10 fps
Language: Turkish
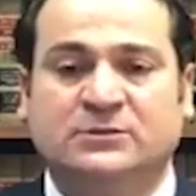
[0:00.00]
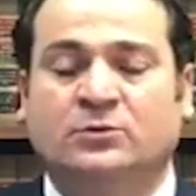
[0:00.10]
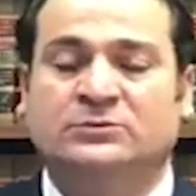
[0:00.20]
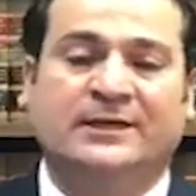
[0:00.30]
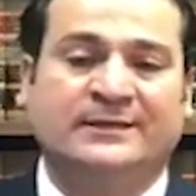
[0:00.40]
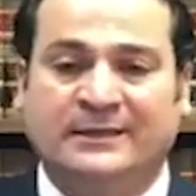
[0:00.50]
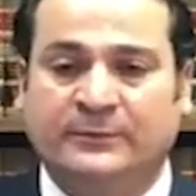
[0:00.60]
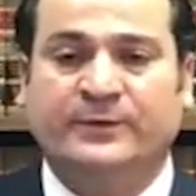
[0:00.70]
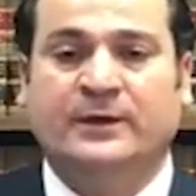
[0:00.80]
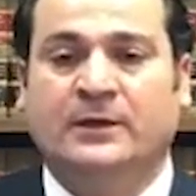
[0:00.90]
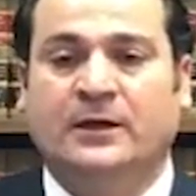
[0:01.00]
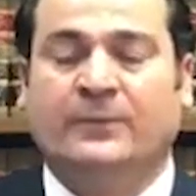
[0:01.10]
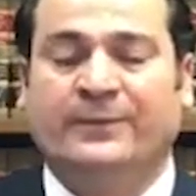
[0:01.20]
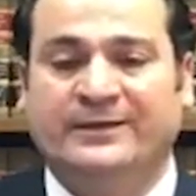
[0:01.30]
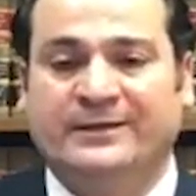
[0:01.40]
Oradan gelip
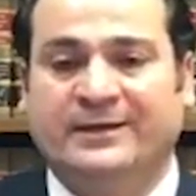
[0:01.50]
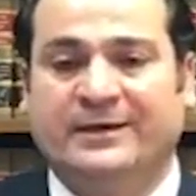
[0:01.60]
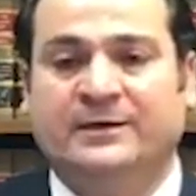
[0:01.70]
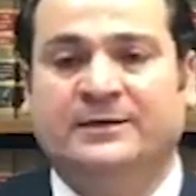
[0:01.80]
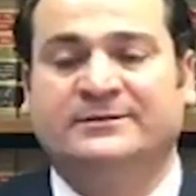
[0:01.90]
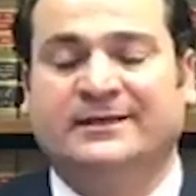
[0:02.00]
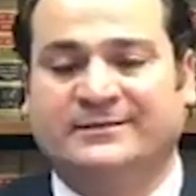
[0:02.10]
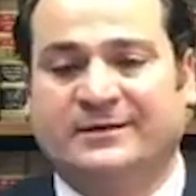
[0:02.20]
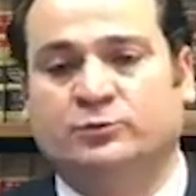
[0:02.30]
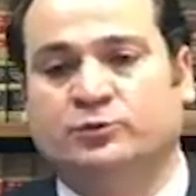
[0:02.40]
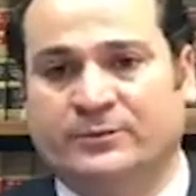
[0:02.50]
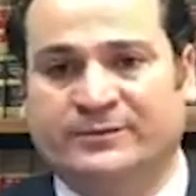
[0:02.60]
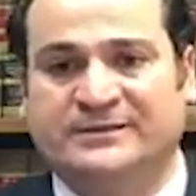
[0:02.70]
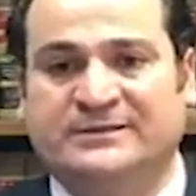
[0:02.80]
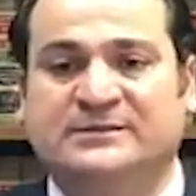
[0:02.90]
Amerika'ya tekrar
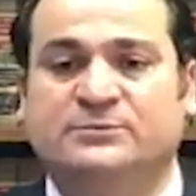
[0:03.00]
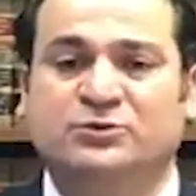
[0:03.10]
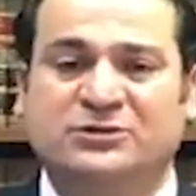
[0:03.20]
uçabilirsiniz.